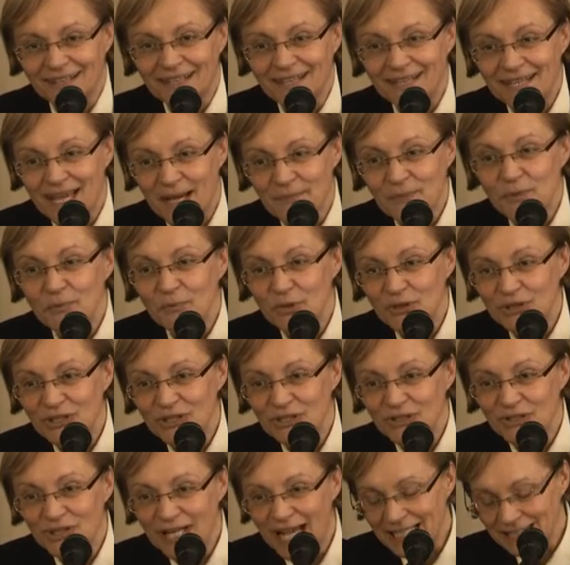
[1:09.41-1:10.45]
teniamo
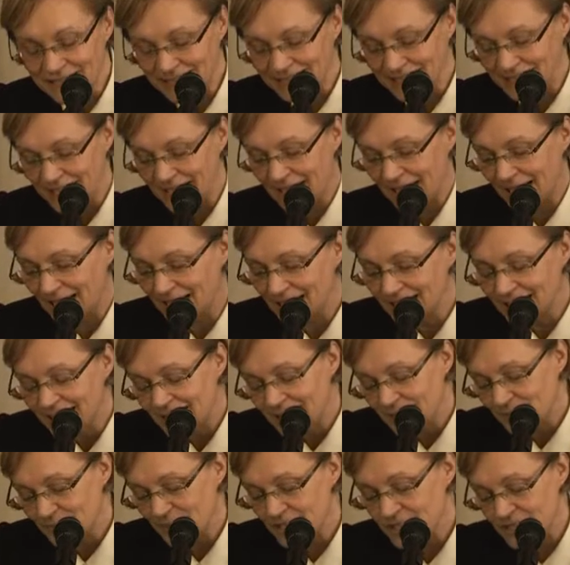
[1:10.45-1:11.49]
monitorate dalla
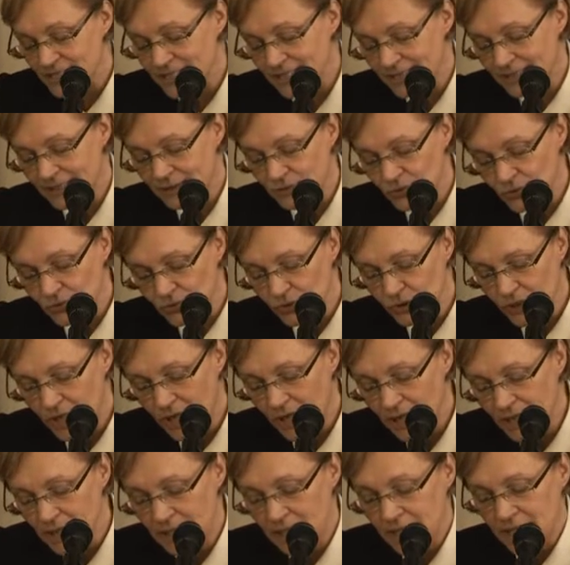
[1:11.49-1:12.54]

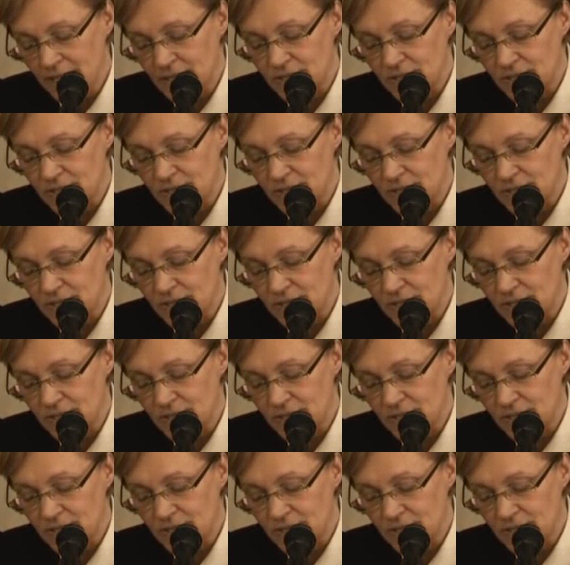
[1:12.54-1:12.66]
magistratura,